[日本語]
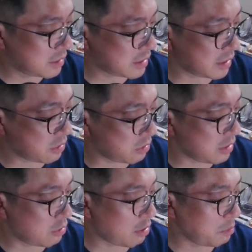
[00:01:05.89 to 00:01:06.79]
最初に
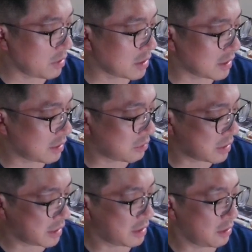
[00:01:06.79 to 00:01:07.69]
ね、お詫びはさせてくだ
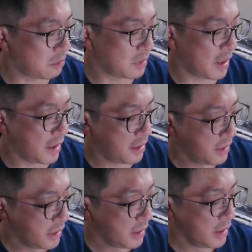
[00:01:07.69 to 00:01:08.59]
さいっていうのもね、
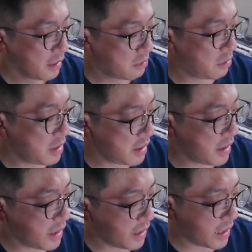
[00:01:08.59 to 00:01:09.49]
これ
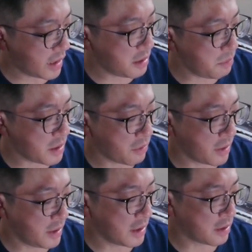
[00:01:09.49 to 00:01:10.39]
ね、始めた方が
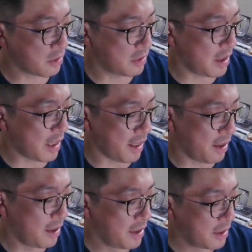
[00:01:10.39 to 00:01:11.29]
いいんですけどね、
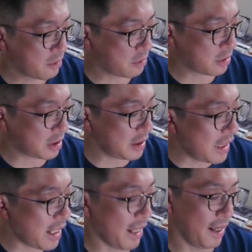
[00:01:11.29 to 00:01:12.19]
今年
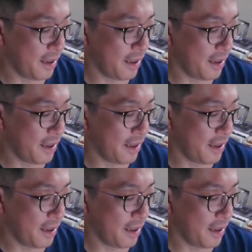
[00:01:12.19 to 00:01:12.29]
ね、